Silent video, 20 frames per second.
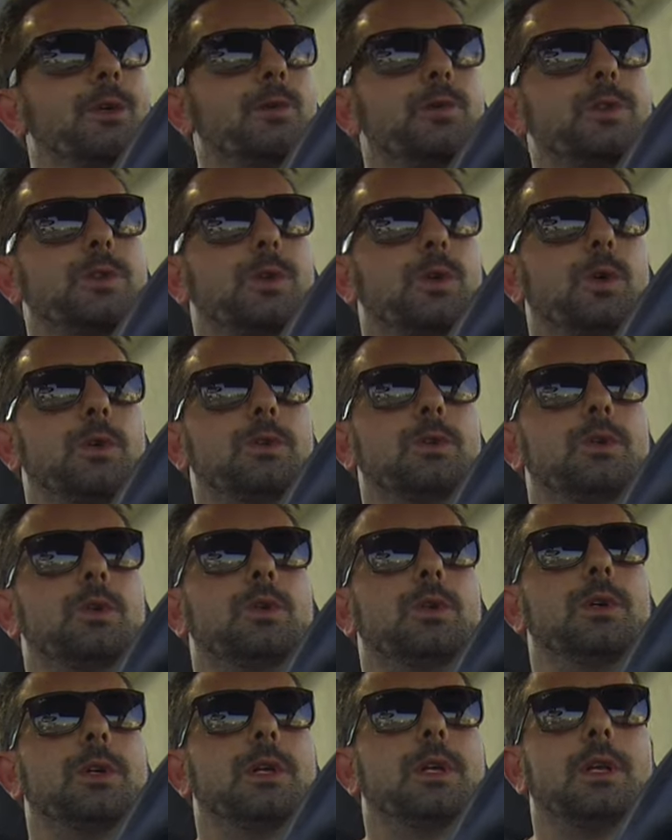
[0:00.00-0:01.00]

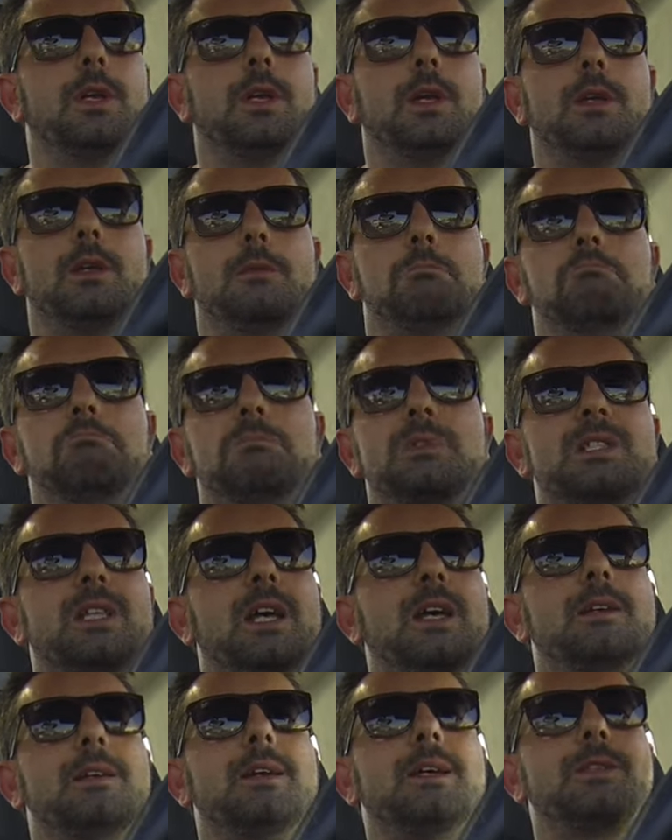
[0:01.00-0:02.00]
cruscotto e
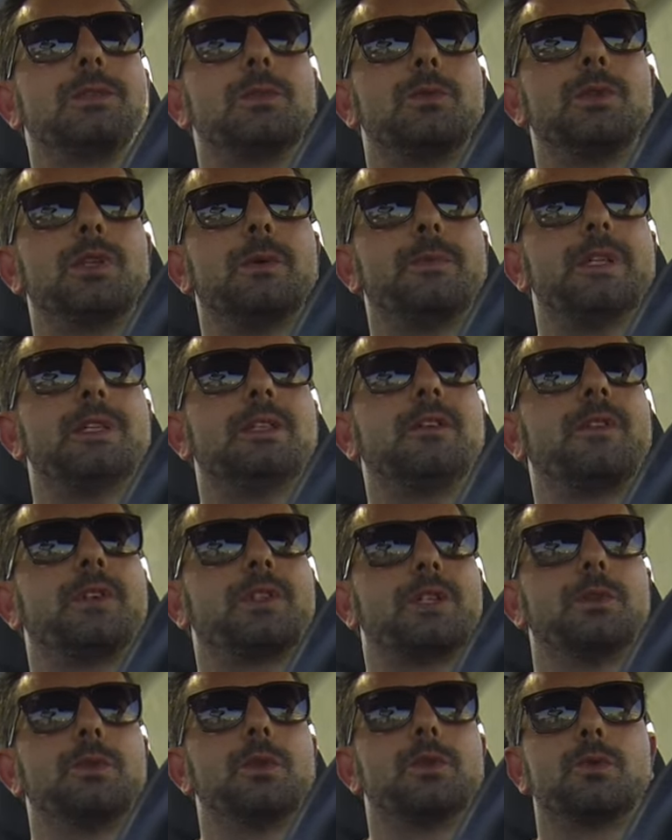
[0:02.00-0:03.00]
sta assolutamente
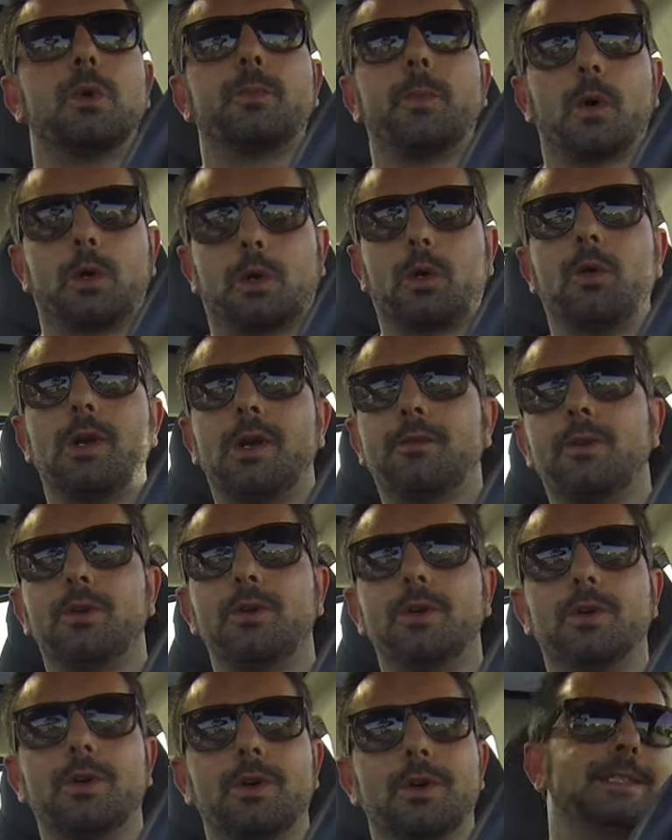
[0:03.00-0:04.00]
facendo il suo porco
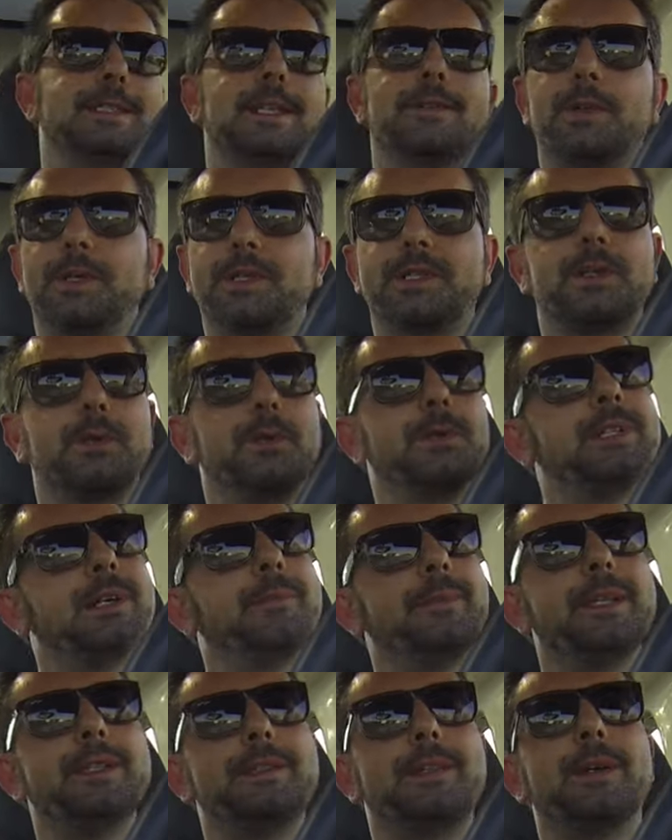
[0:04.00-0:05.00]
lavoro devo
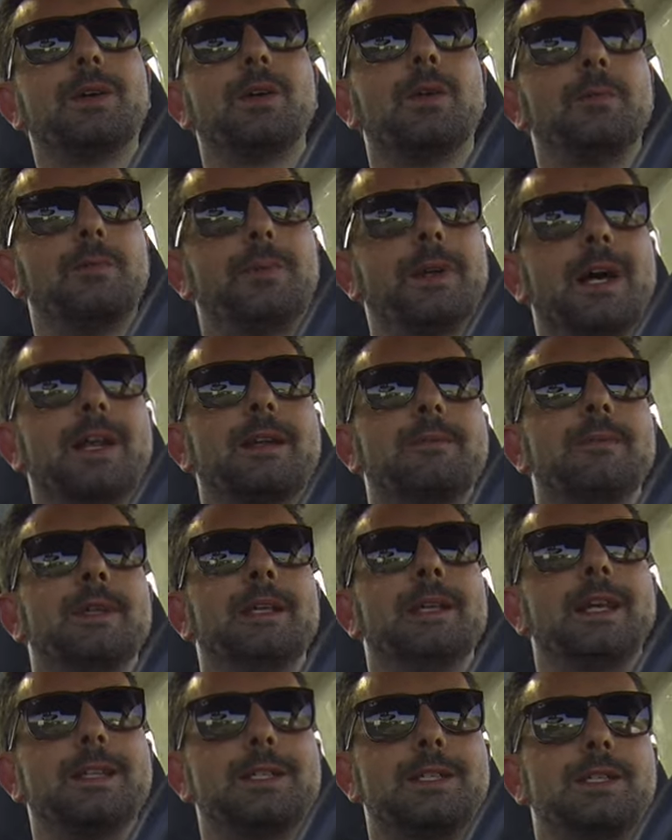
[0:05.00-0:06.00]
assolutamente
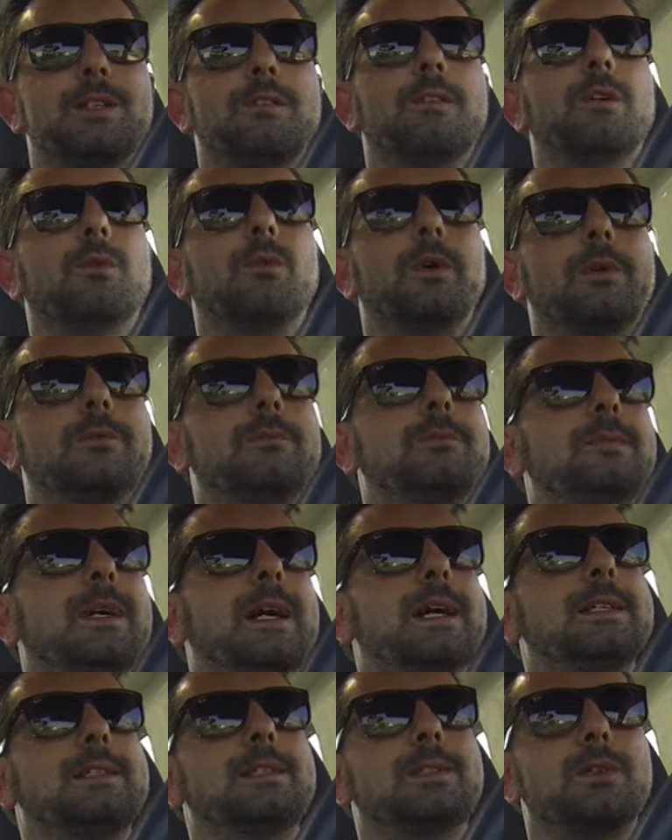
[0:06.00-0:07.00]
comprarmi la 5,
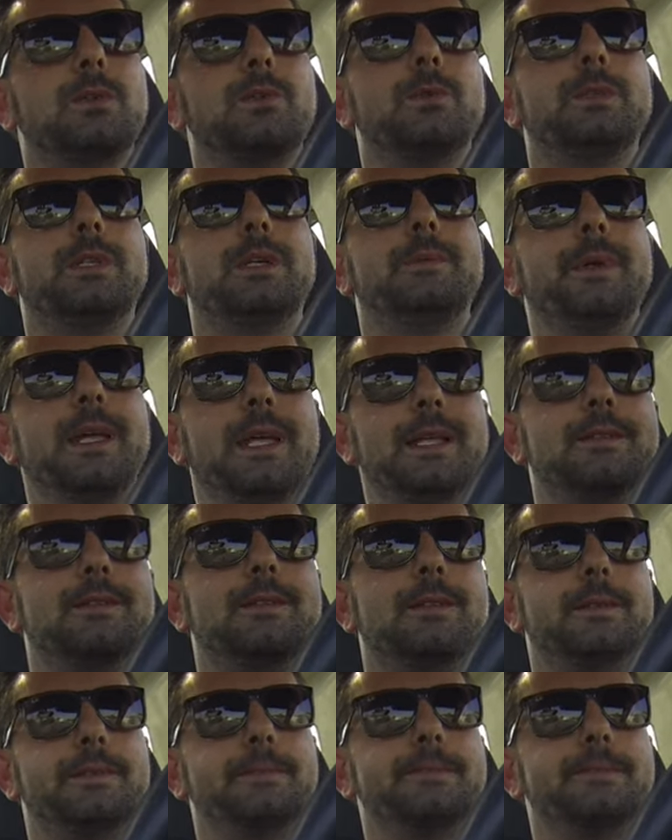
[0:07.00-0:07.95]
assolutamente.